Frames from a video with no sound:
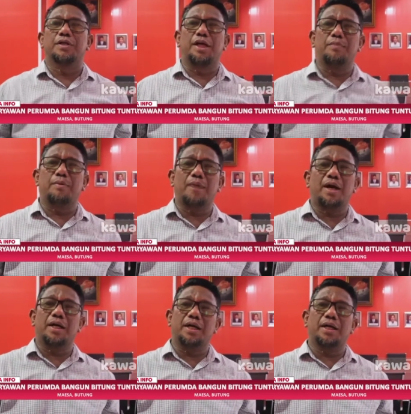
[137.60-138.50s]
Jadi memang
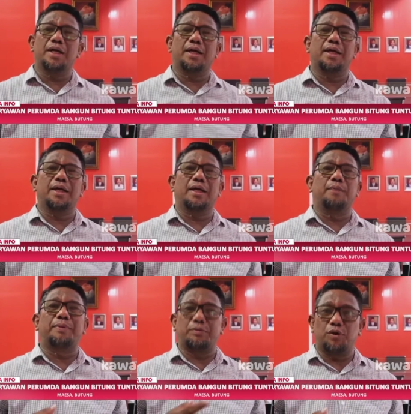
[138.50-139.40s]
eh,
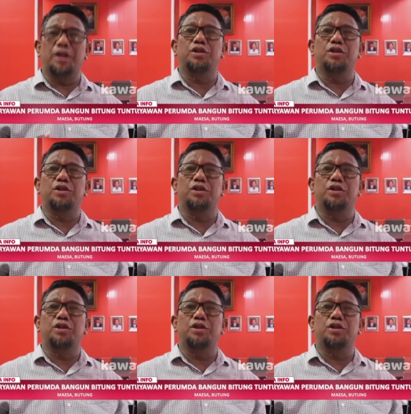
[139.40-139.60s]
bulan